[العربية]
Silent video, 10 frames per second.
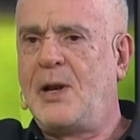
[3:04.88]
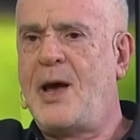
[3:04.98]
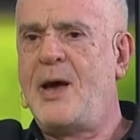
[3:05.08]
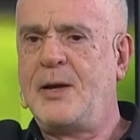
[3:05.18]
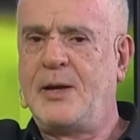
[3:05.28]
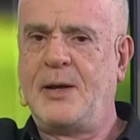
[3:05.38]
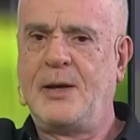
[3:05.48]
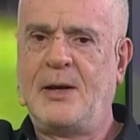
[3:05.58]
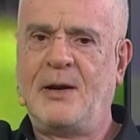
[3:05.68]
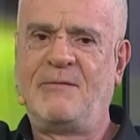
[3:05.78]
ل
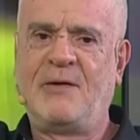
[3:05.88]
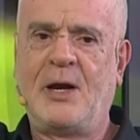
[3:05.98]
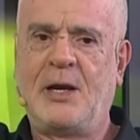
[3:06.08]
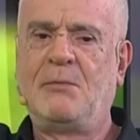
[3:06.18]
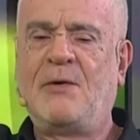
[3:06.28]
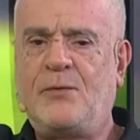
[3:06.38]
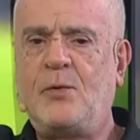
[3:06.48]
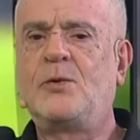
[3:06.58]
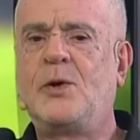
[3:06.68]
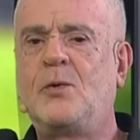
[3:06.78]
آه، لفعلنا
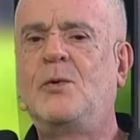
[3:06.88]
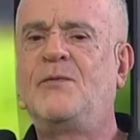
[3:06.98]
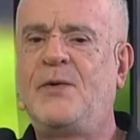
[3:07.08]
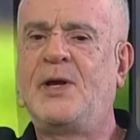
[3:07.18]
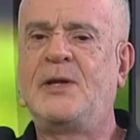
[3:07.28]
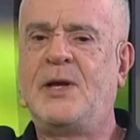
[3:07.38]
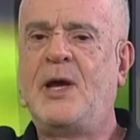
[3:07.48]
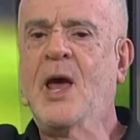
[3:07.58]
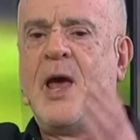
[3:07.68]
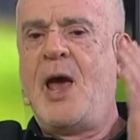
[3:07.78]
مفروض يكون في
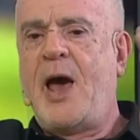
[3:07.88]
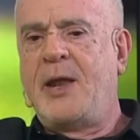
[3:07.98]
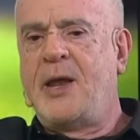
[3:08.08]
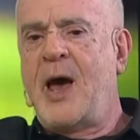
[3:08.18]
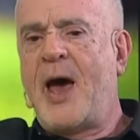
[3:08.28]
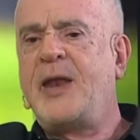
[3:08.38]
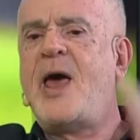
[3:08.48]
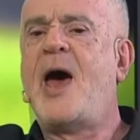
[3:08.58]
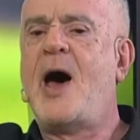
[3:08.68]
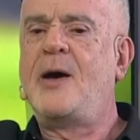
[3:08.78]
عندي انا
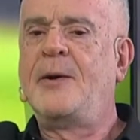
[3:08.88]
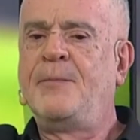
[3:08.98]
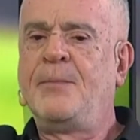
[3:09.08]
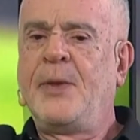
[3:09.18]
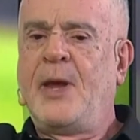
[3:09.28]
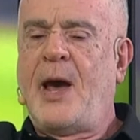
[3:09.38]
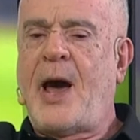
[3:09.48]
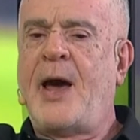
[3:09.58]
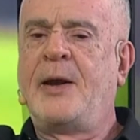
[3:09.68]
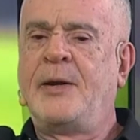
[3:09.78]
انهى
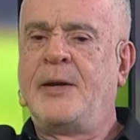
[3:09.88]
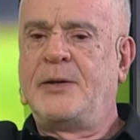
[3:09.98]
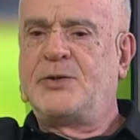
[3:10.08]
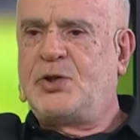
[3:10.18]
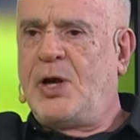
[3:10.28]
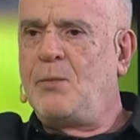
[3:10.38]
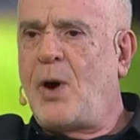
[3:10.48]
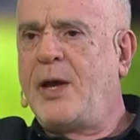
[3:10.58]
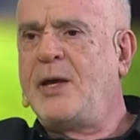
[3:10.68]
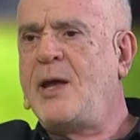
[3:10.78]
عن شيء
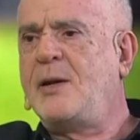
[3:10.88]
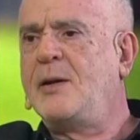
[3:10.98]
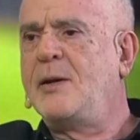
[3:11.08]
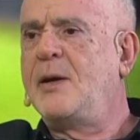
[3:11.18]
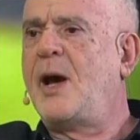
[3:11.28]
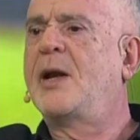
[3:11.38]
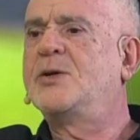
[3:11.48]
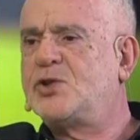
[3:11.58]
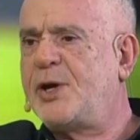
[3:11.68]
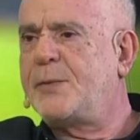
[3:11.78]
معين عن
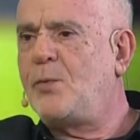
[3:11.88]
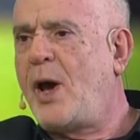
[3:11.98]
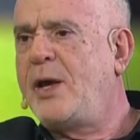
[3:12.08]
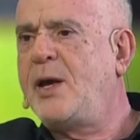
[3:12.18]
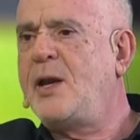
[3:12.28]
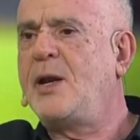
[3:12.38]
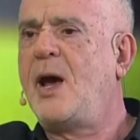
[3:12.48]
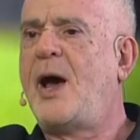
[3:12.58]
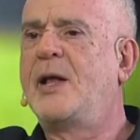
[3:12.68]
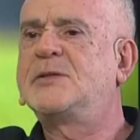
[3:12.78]
شر معين
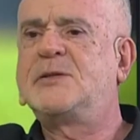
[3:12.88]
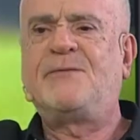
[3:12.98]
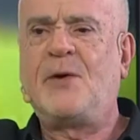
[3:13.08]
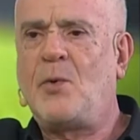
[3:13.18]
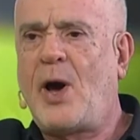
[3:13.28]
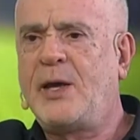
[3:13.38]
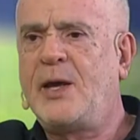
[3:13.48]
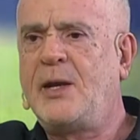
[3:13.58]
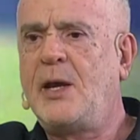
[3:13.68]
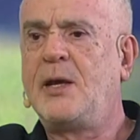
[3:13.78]
عن صفة
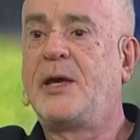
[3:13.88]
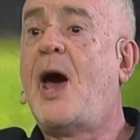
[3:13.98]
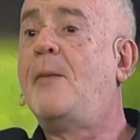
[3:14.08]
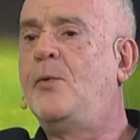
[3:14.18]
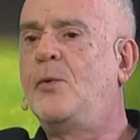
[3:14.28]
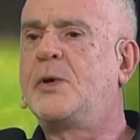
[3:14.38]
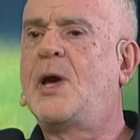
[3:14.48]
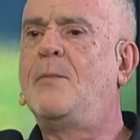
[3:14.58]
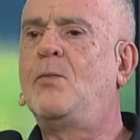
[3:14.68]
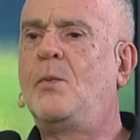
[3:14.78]
معينة كأبو
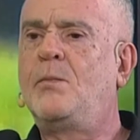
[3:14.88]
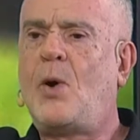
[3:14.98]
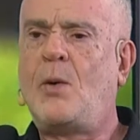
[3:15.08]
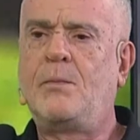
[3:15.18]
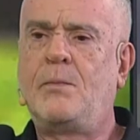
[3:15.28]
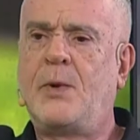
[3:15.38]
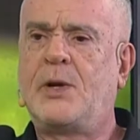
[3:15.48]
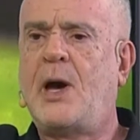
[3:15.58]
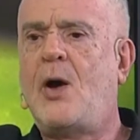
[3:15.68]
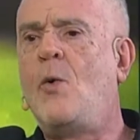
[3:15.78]

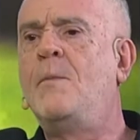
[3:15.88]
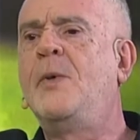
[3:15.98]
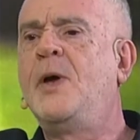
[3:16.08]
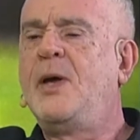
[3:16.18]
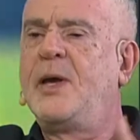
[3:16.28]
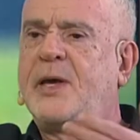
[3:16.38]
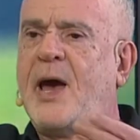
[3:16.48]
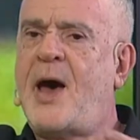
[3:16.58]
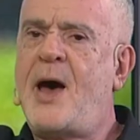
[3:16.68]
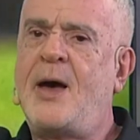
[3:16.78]
كأم
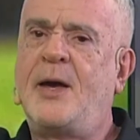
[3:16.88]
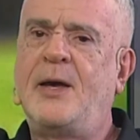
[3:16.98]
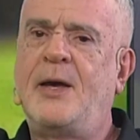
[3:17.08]
كمعلم